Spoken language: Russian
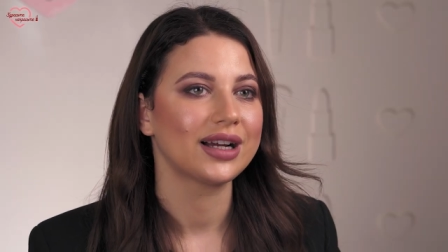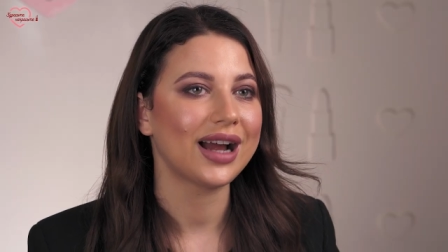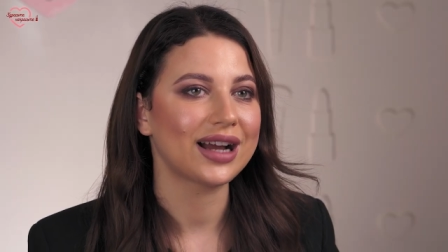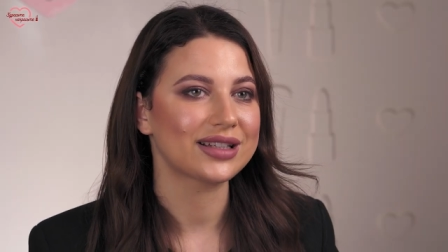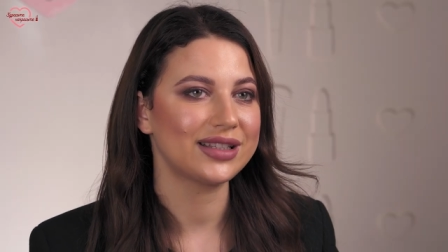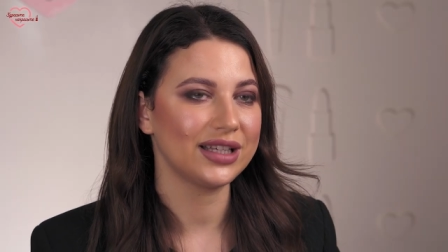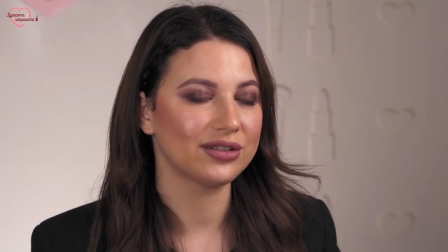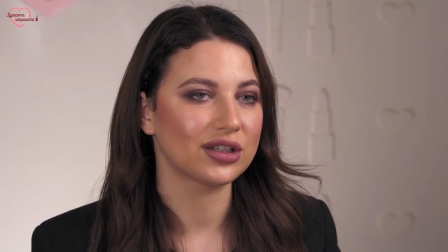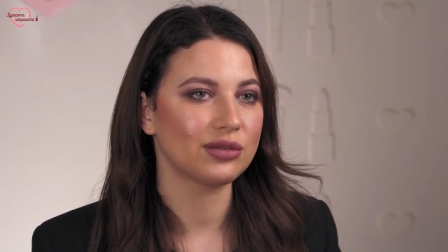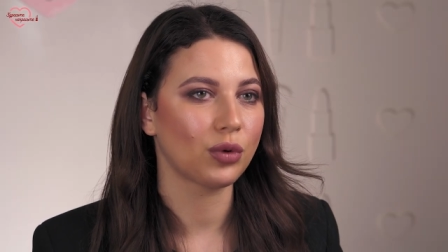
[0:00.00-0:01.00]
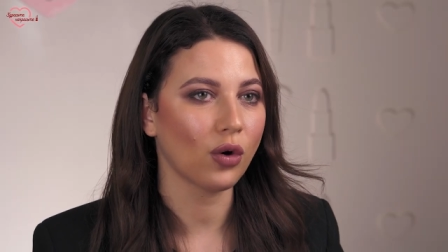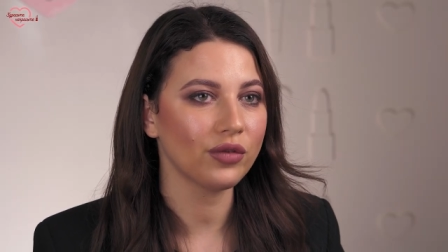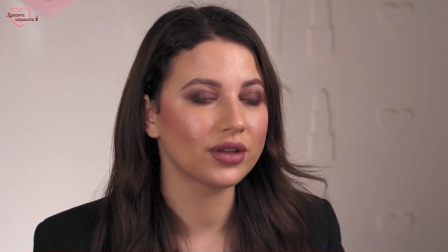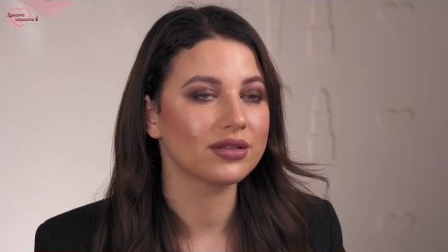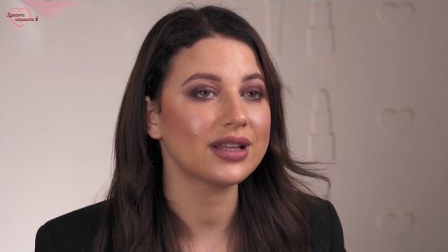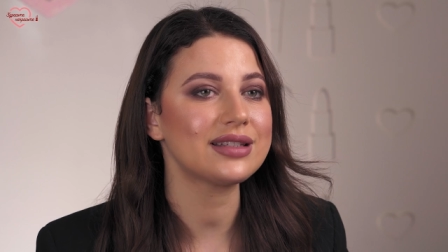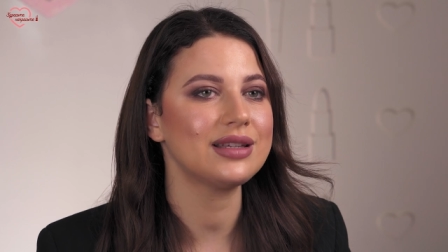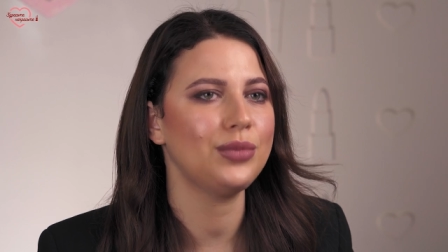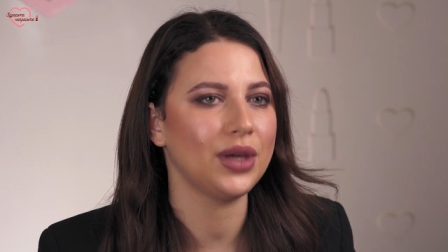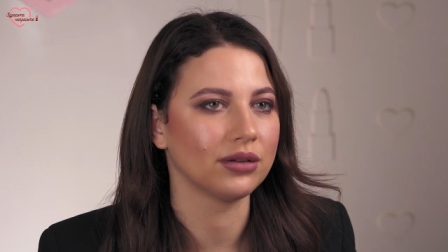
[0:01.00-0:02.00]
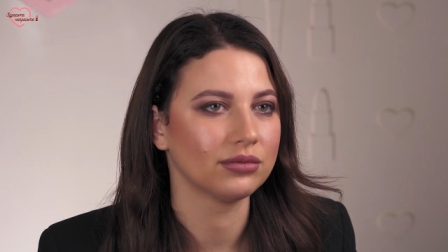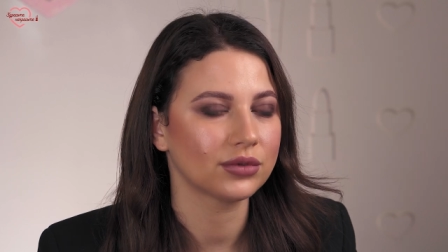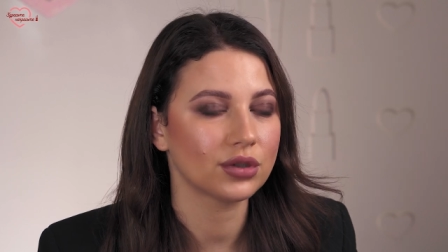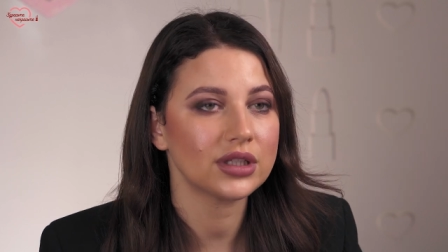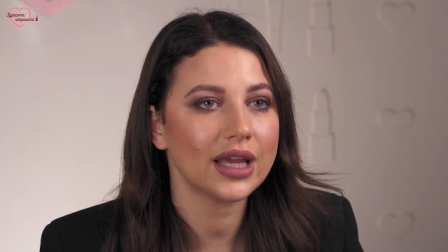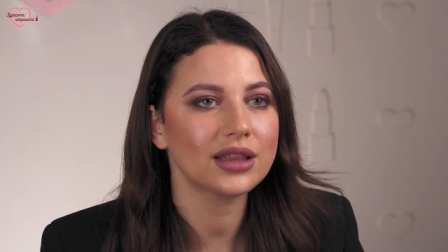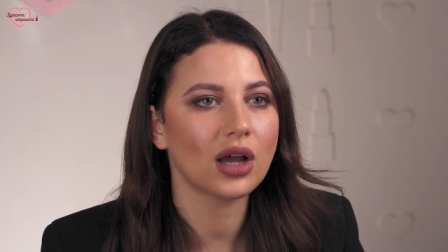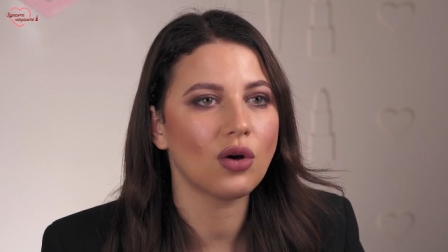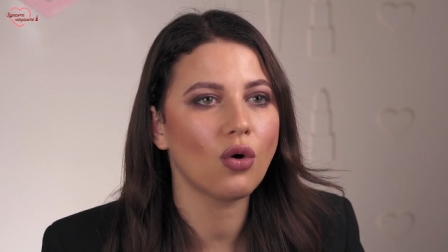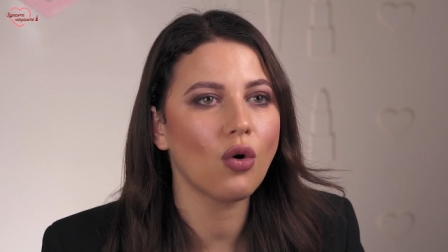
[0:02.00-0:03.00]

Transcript: как сделать брови на себе. То есть это